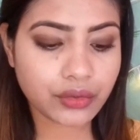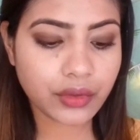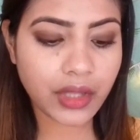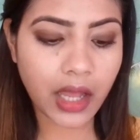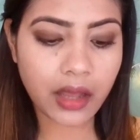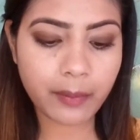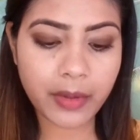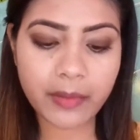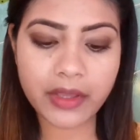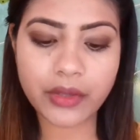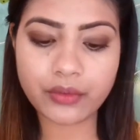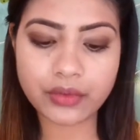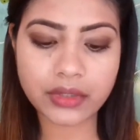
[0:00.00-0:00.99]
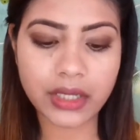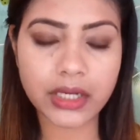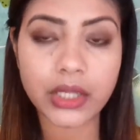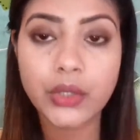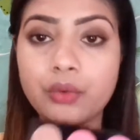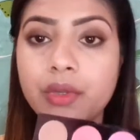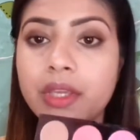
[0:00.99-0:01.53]
सो यहाँ पे मैं यूज़
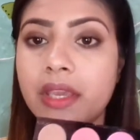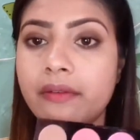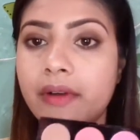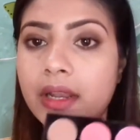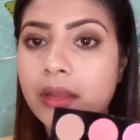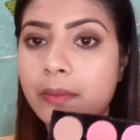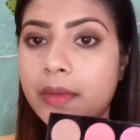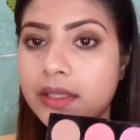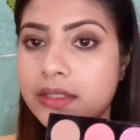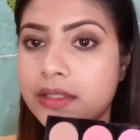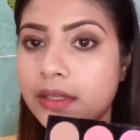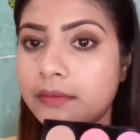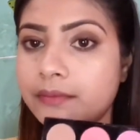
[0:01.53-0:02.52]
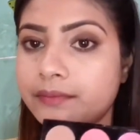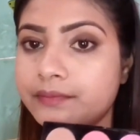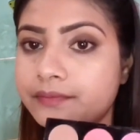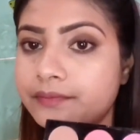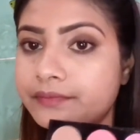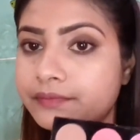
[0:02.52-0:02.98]
करी हूँ ये वाला ब्लसर